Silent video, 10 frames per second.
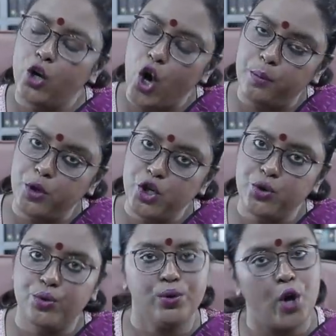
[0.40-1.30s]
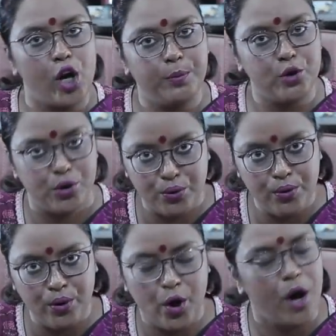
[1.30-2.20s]
খবর শুরু গল্প শুরু
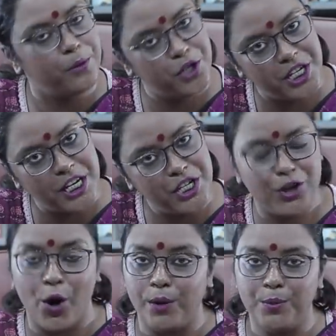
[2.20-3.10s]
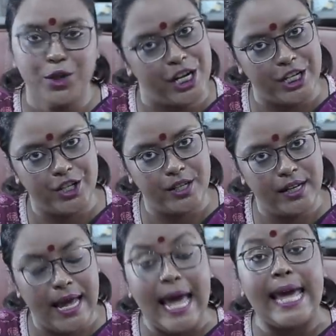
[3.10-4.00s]
খবর শেষ গল্প শেষ
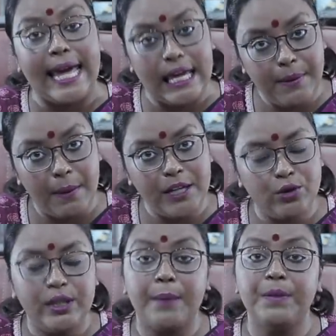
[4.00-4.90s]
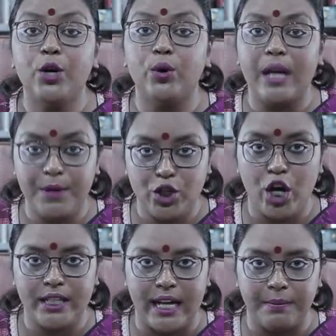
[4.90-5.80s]
এইভাবে যদি আপনি গোটা
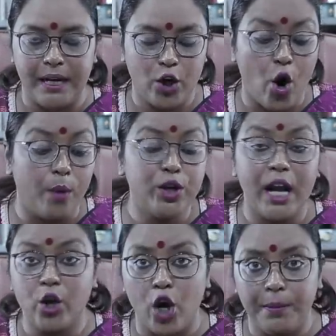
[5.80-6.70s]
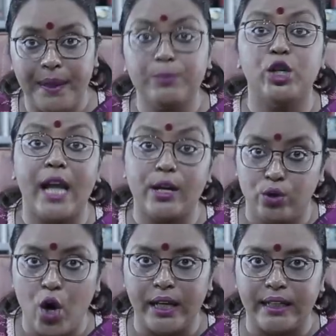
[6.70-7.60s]
বিষয়টার মানে খবর আর গল্পের মূল্যায়ন
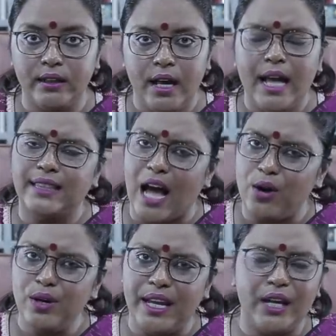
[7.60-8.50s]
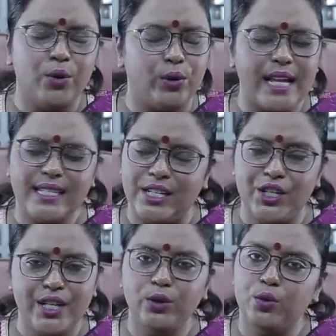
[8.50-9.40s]
করেন তাহলে গোটা
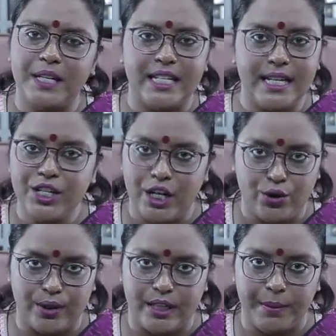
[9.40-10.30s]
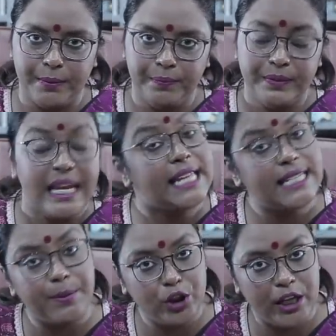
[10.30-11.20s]
জিনিসটা দু মিনিটেই শেষ হয়ে যাবে এই
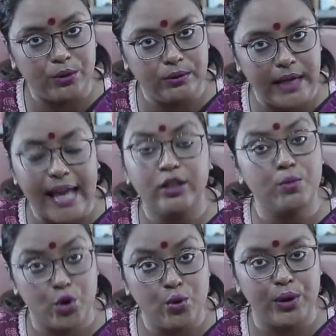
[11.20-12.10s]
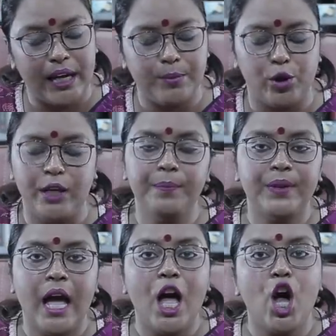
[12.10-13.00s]
যেমন দেখুন একদম শুরু থেকে বলি
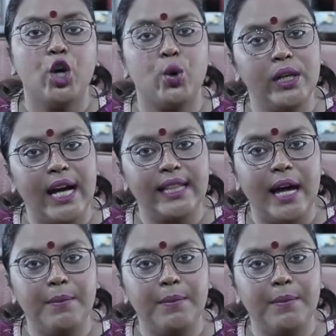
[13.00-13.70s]
কলকাতা